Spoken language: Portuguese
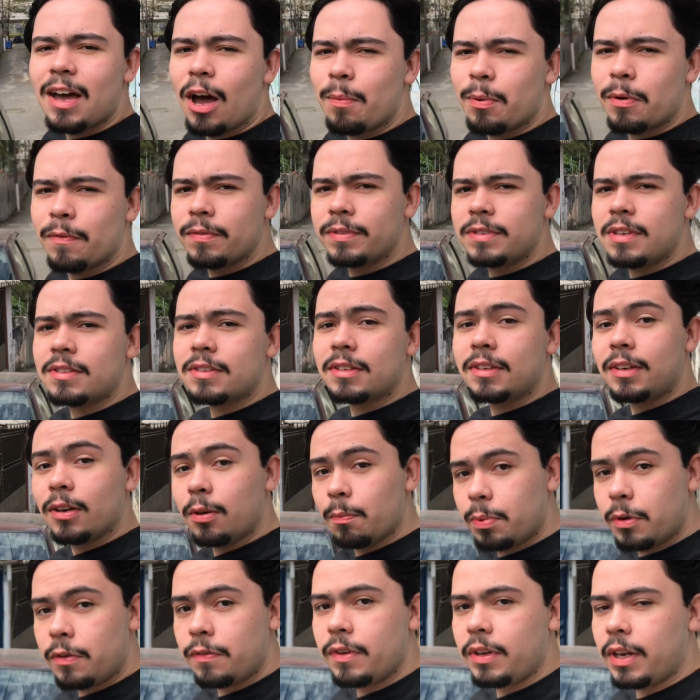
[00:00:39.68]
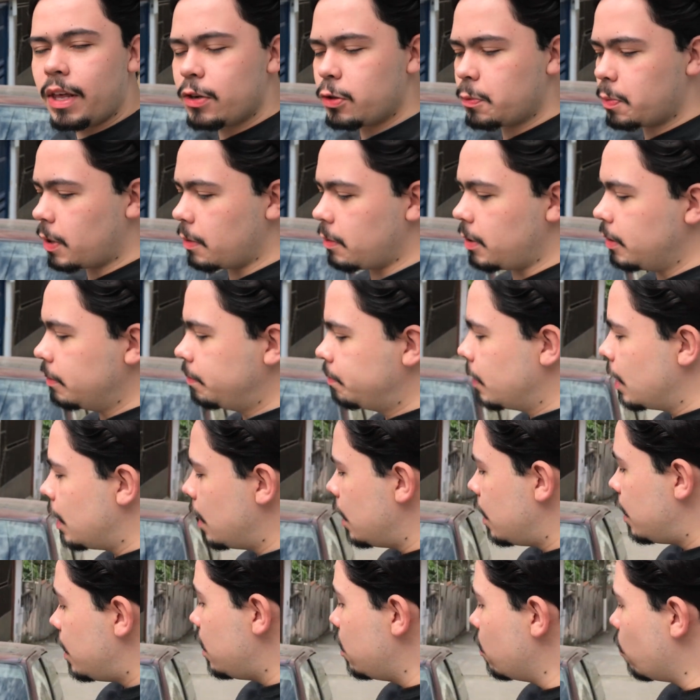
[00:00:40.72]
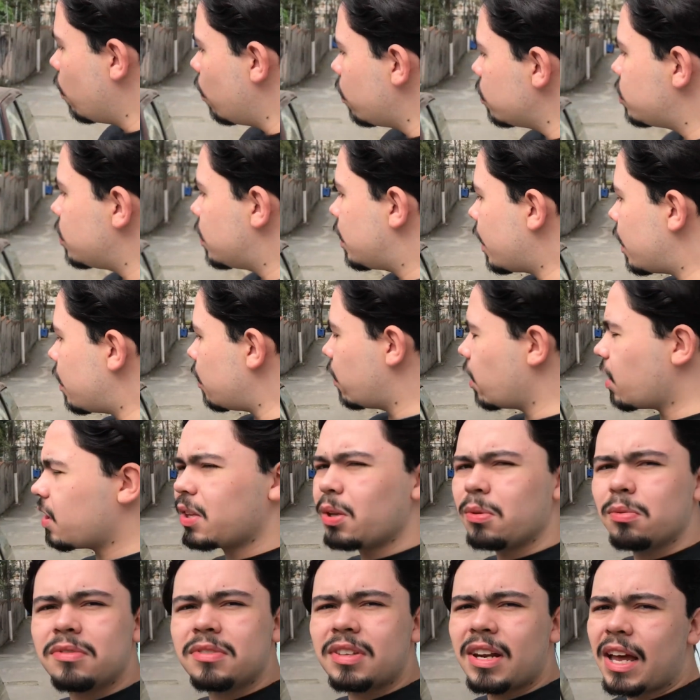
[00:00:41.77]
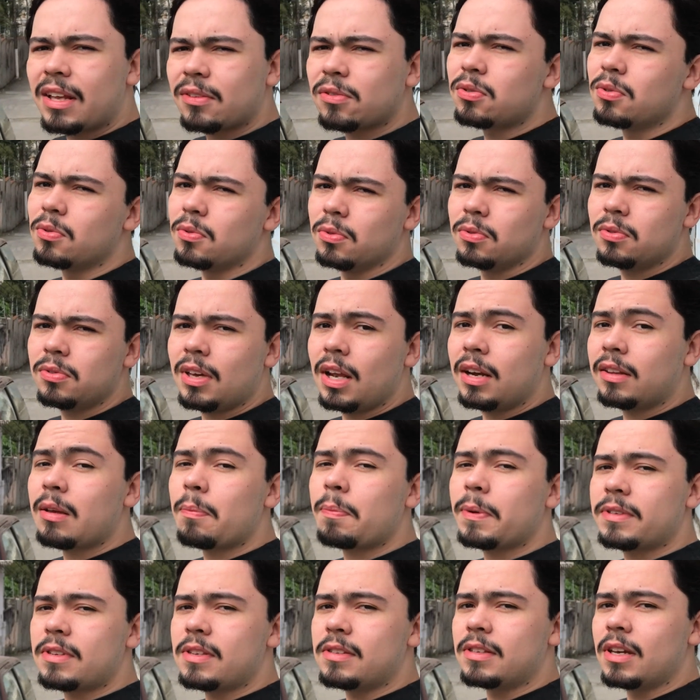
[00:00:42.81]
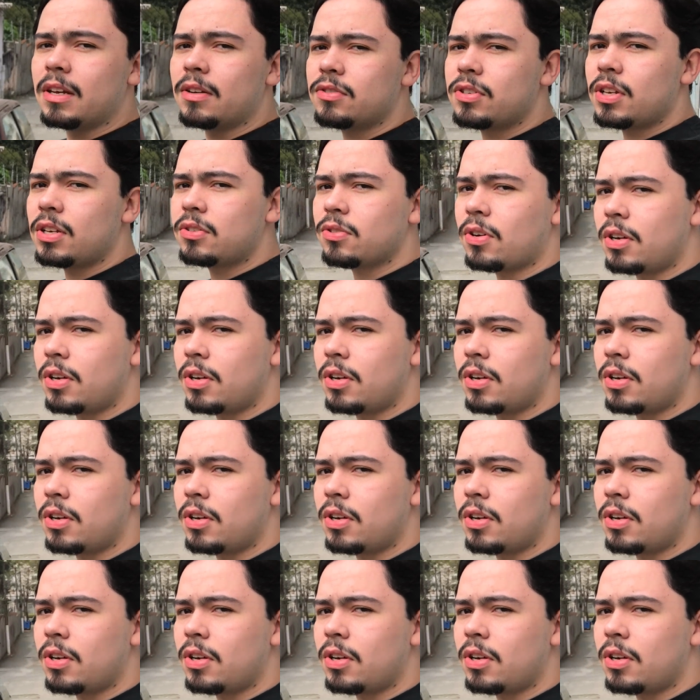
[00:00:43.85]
carro pra vocês aqui é um privilégio pra mim. E hoje, cara, eu quero dar um trato no Uno que ele tá precisando. Gente,